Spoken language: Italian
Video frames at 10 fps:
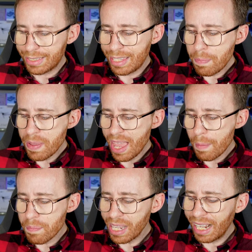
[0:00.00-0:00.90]
TPE
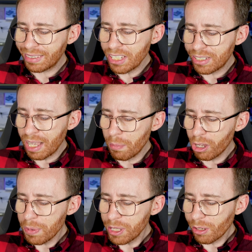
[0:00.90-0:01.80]
a piena elasticità,
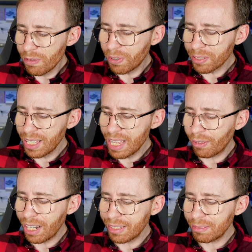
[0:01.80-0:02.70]
morbido e
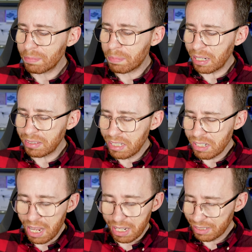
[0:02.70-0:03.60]
confortevole,
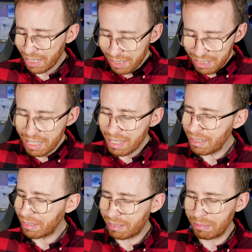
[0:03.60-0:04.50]
particelle
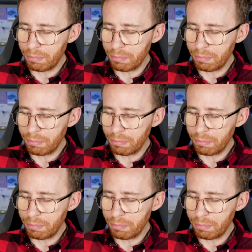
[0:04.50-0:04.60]
3D...